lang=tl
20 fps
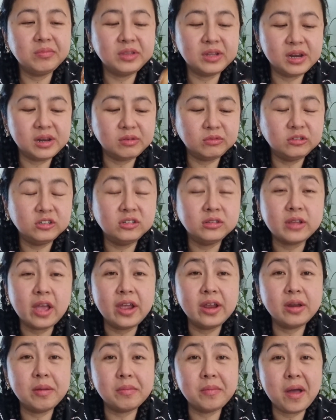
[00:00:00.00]
na lang ulit
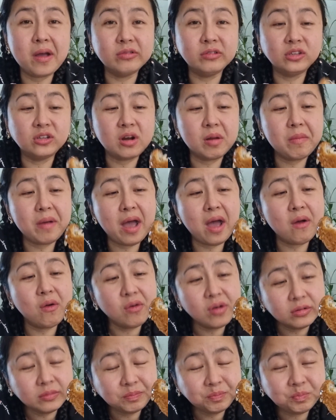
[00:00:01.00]
tayo ng bagong trabaho.